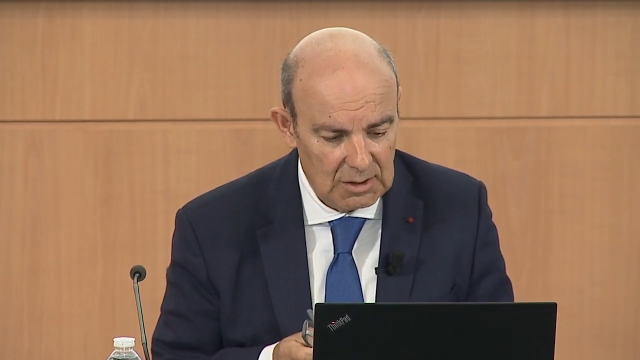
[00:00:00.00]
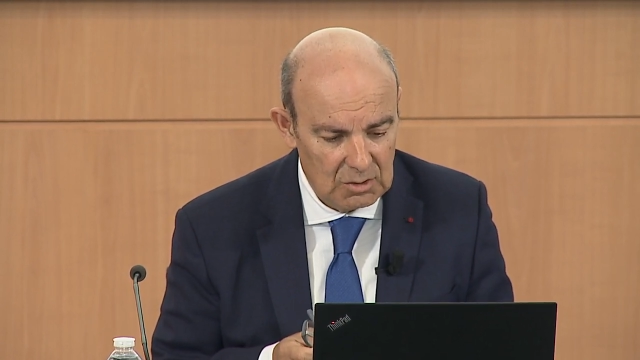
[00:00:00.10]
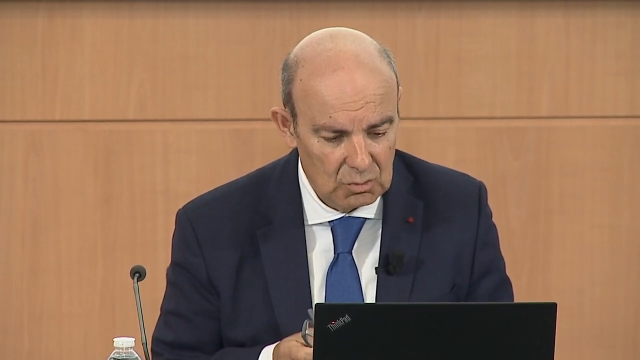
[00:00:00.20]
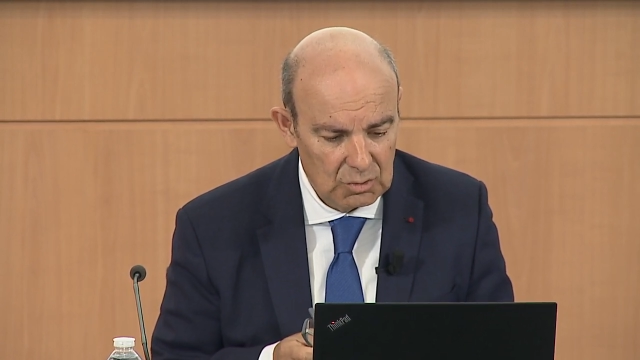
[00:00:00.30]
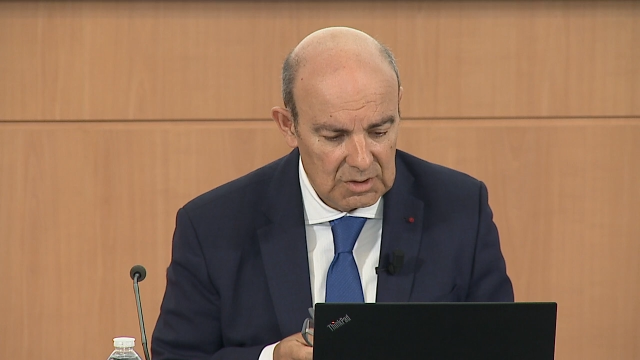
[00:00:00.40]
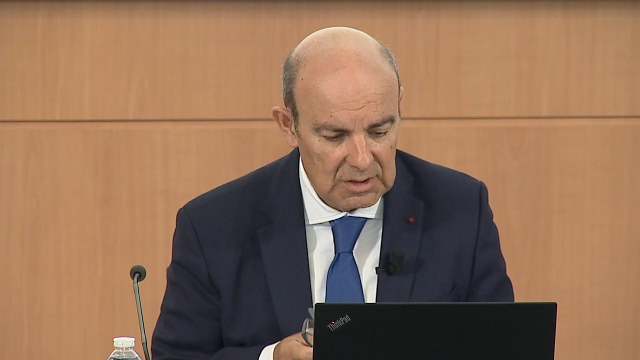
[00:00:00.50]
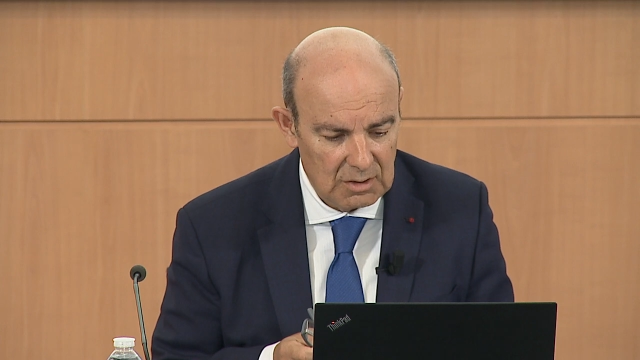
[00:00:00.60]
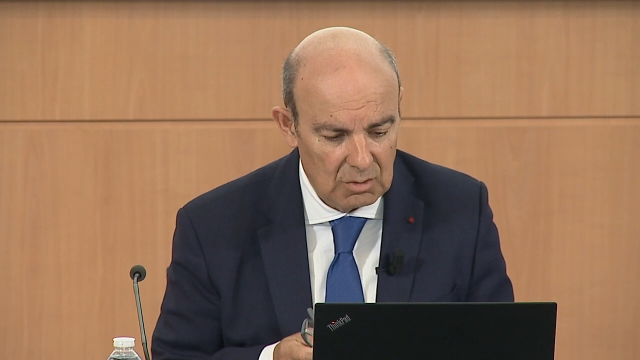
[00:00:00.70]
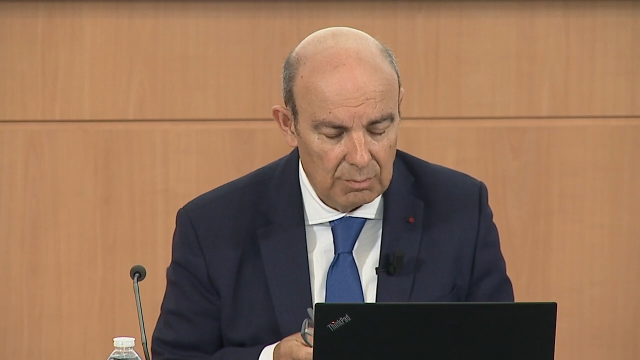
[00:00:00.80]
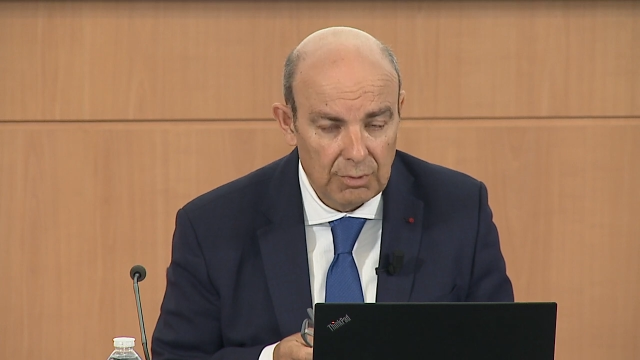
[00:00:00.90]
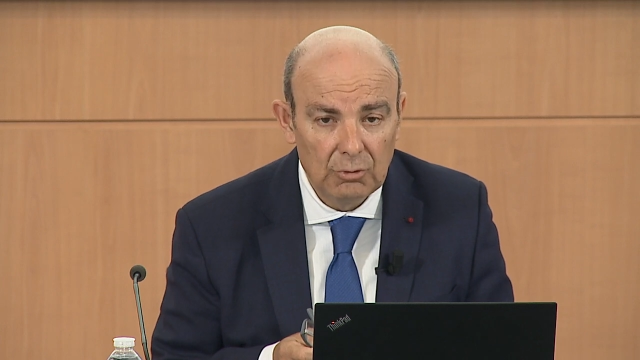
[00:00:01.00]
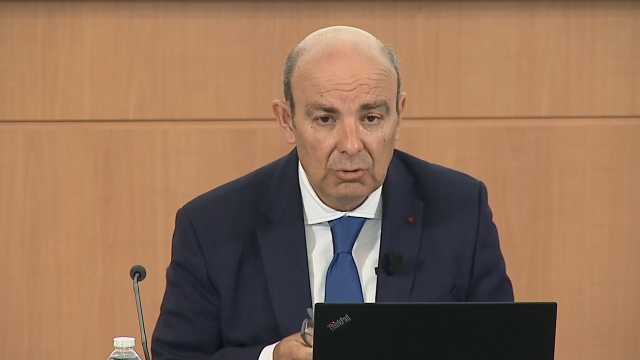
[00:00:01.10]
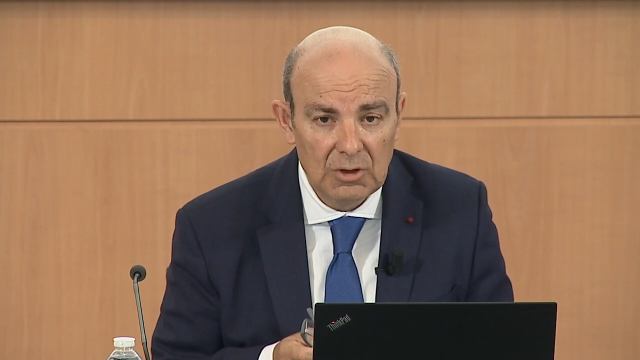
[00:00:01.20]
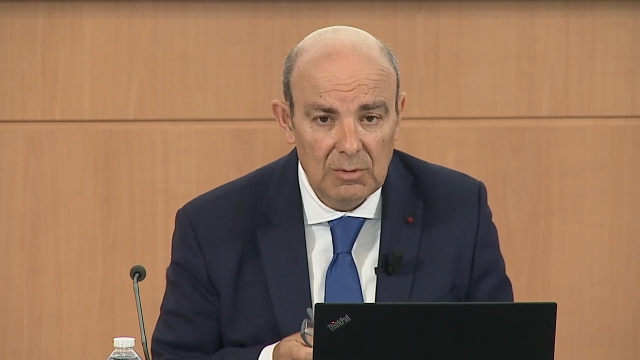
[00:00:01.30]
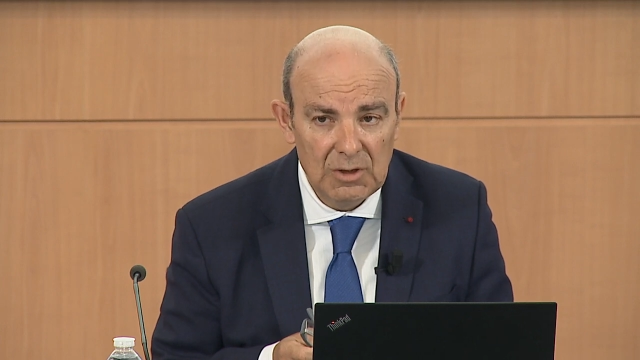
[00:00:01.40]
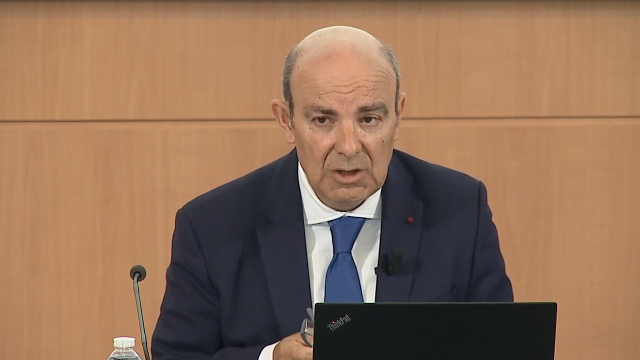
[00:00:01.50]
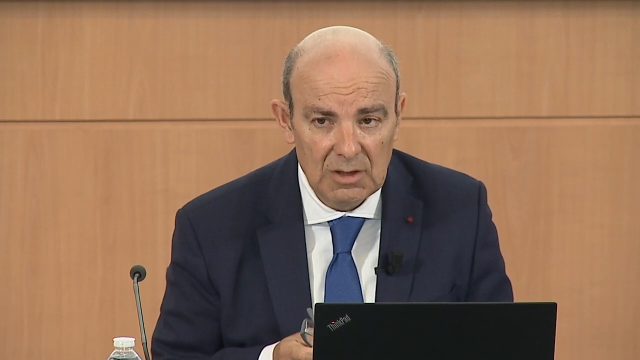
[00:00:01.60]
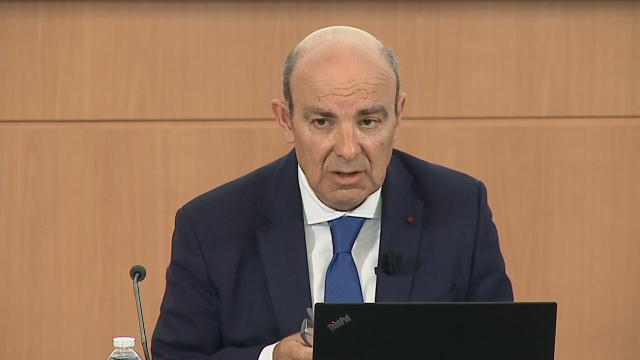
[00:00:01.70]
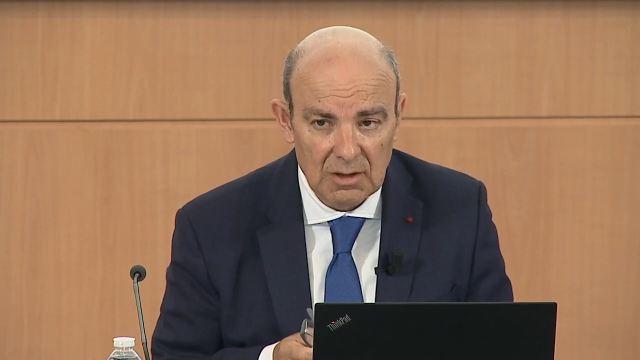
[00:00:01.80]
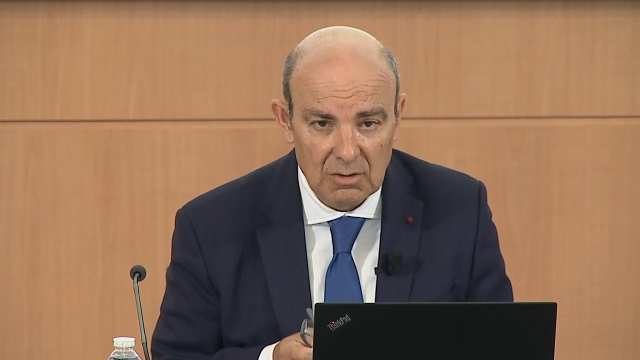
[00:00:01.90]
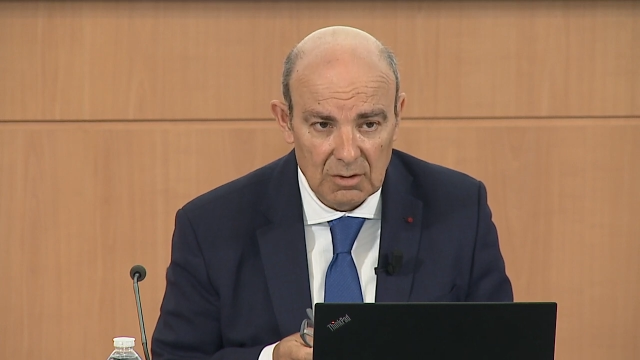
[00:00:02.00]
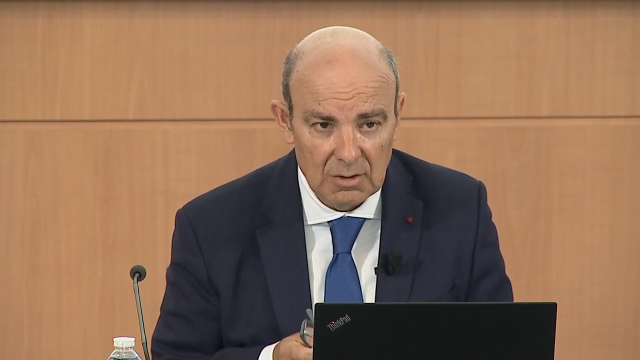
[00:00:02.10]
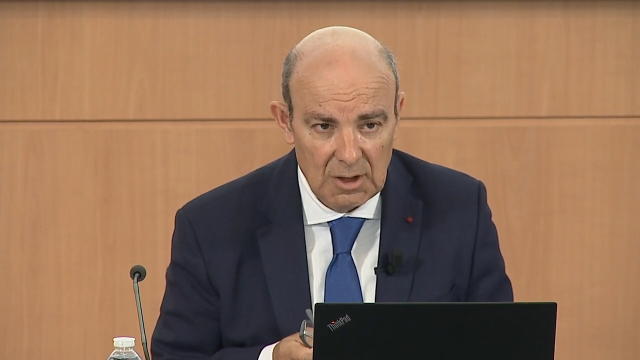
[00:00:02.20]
Et donc, cette productibilité